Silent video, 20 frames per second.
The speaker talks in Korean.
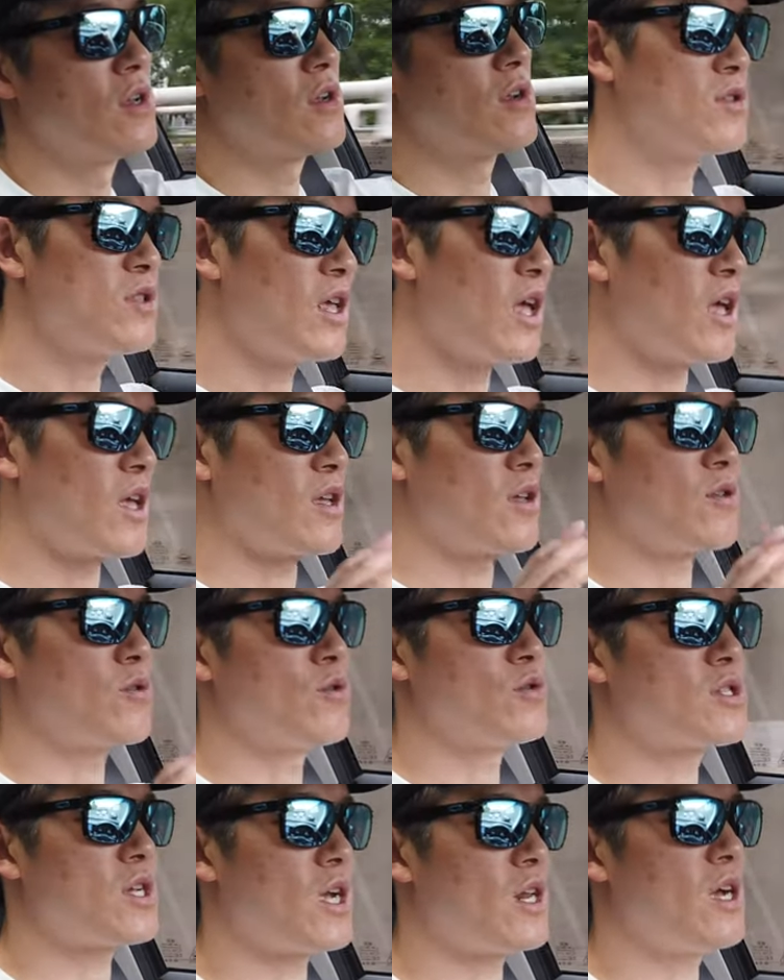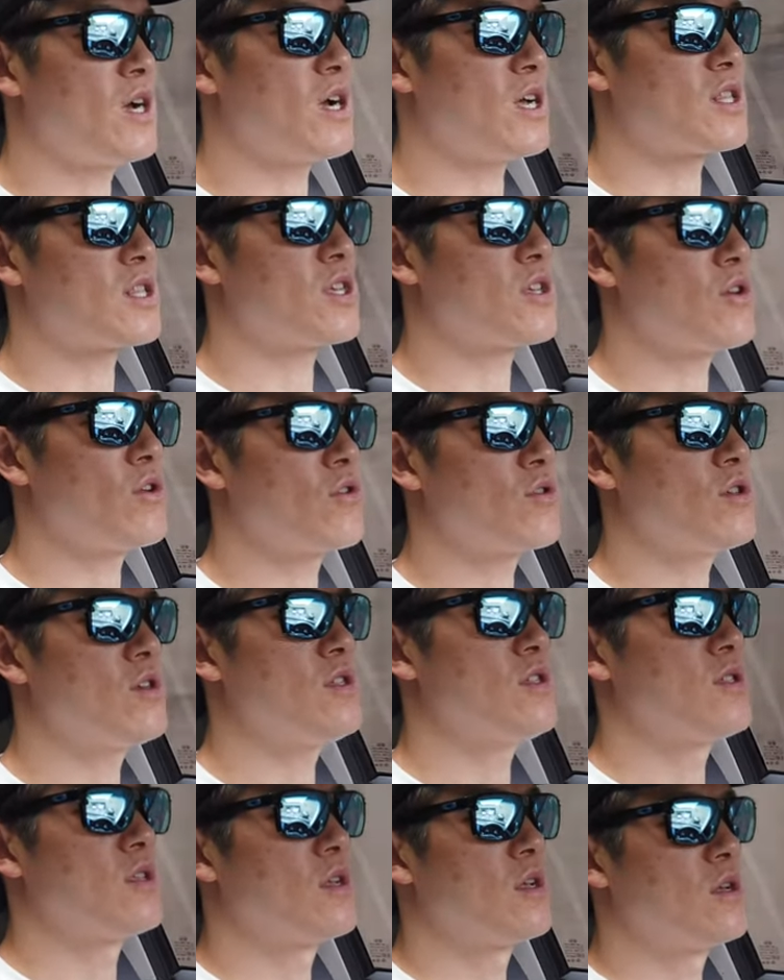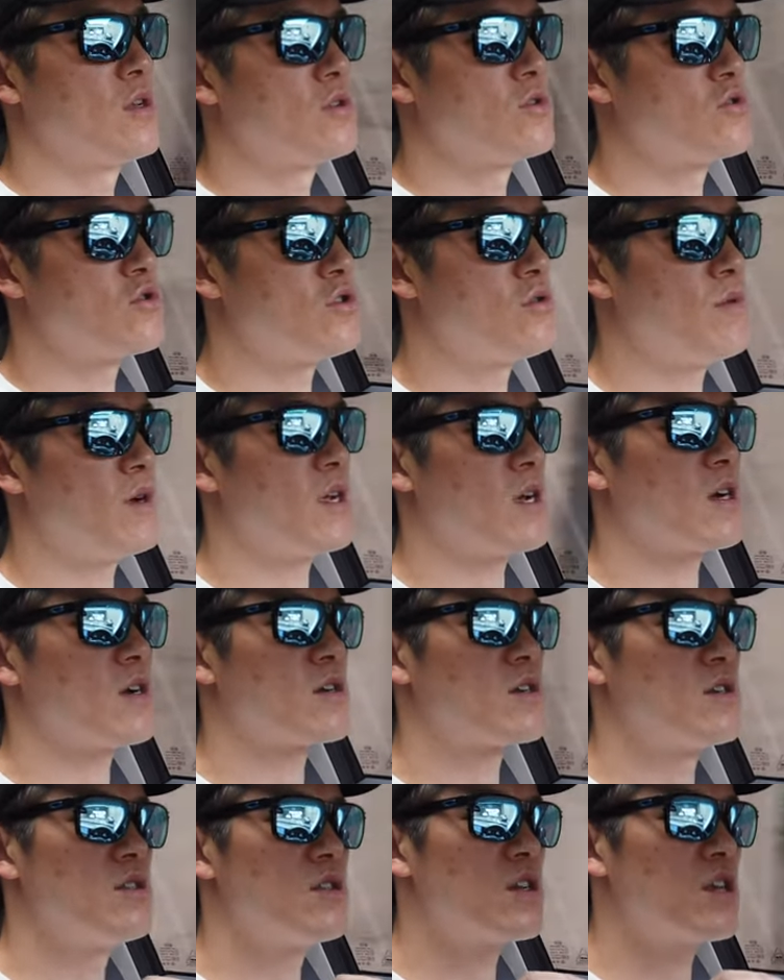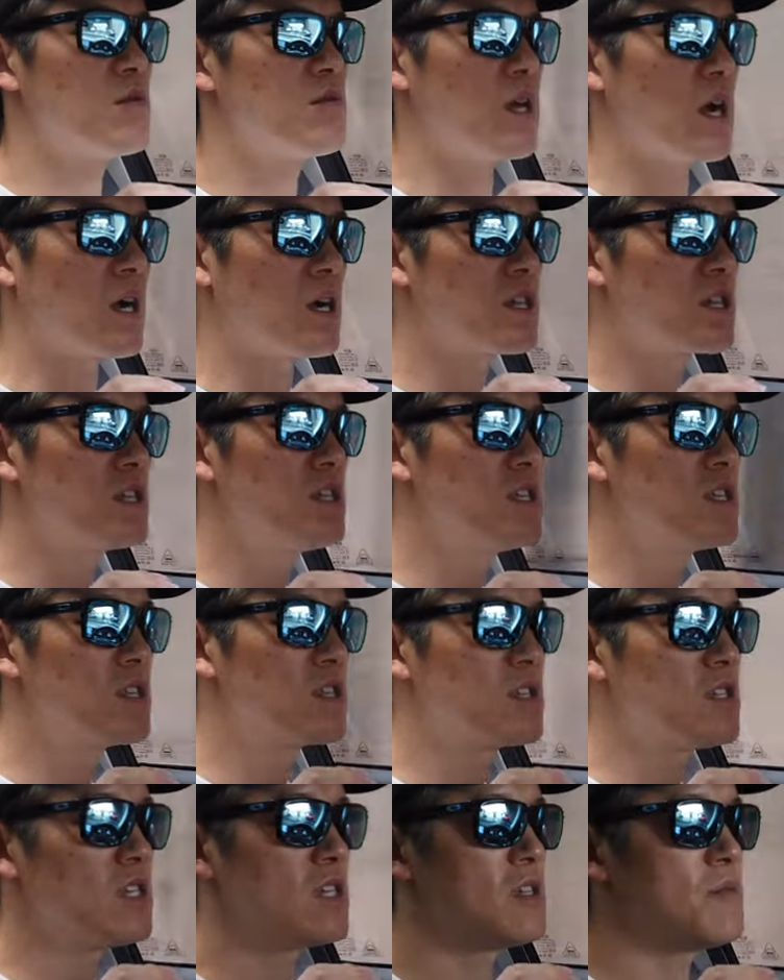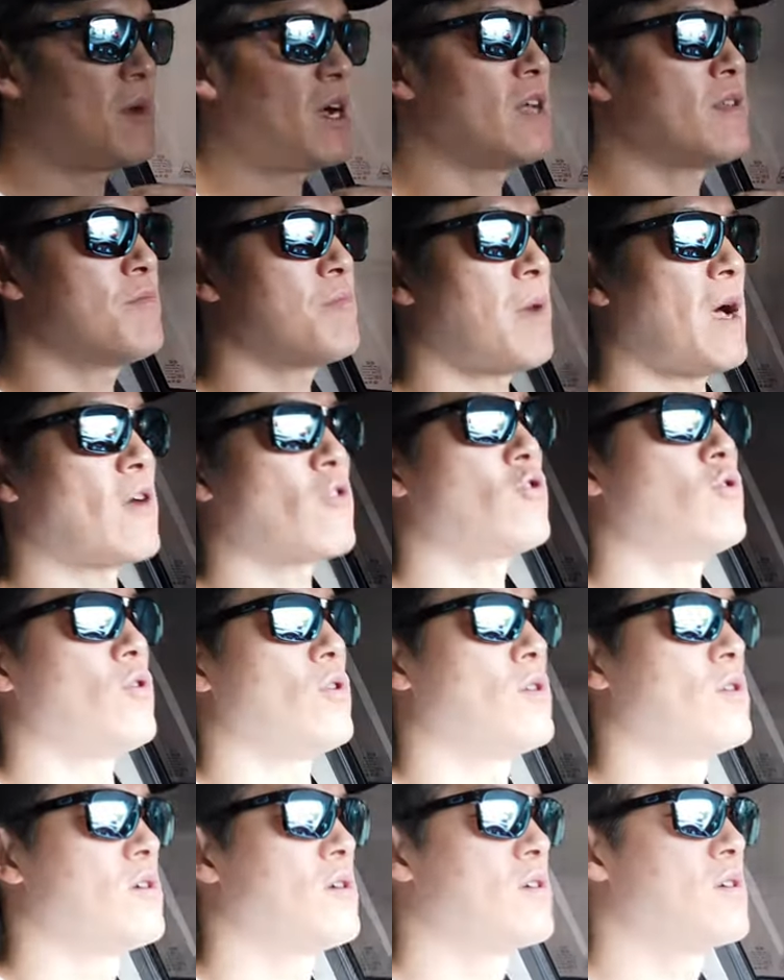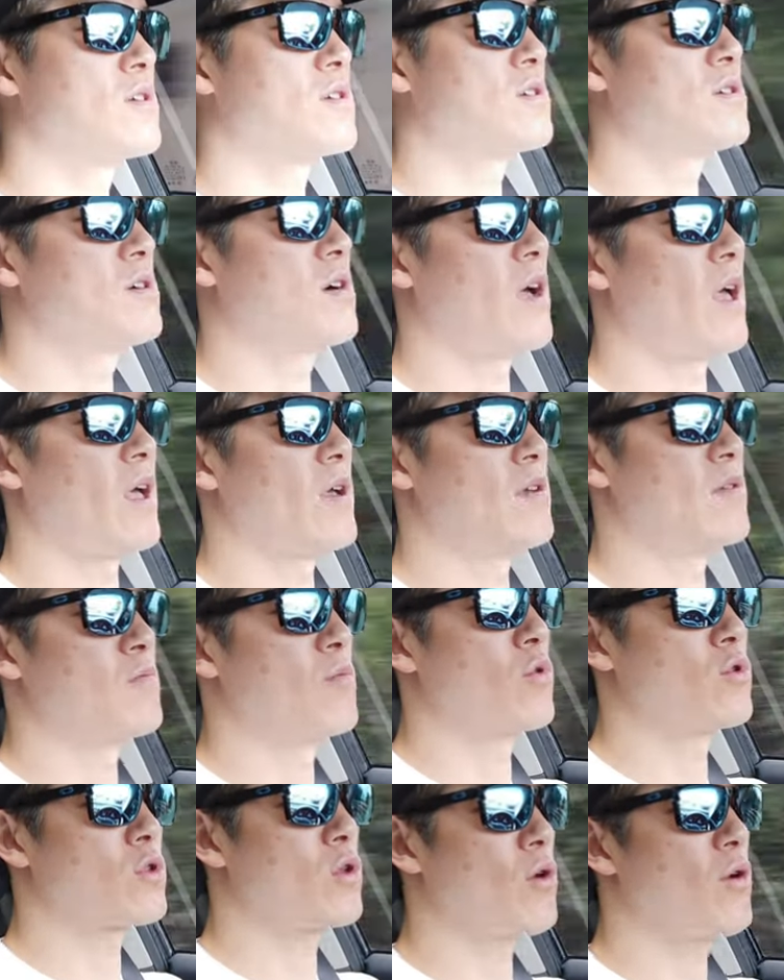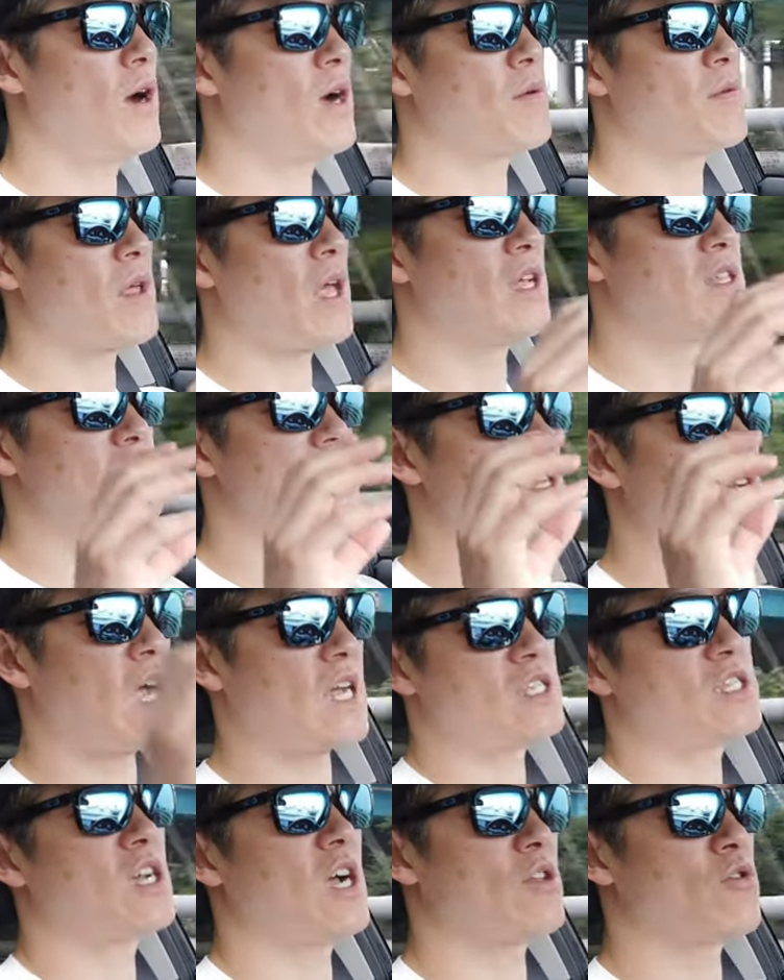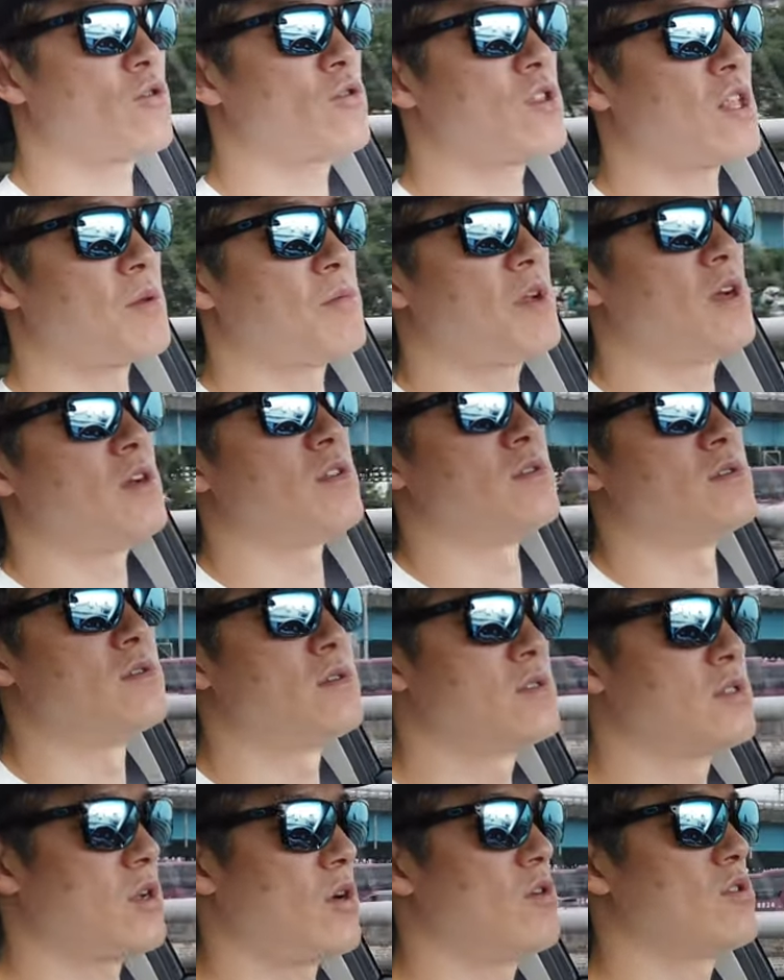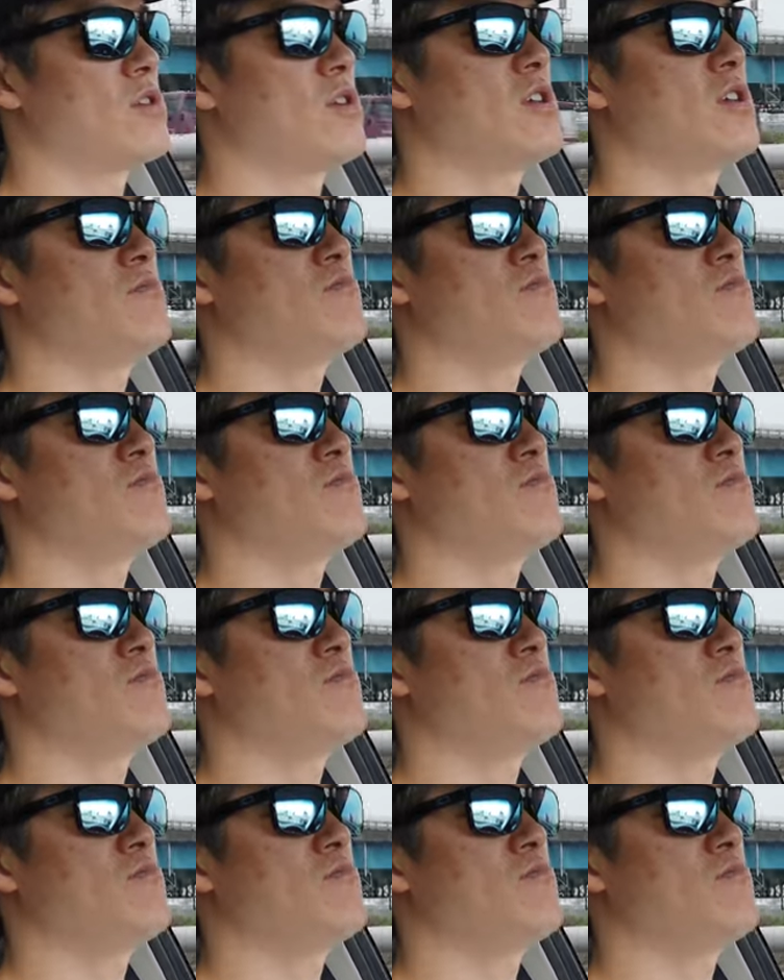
근데 이 차량 같은 경우는 출발이 약간 그런 느낌이 약간 들지만 바로 그 모터와 함께 엔진이 같이 가동이 되면 전혀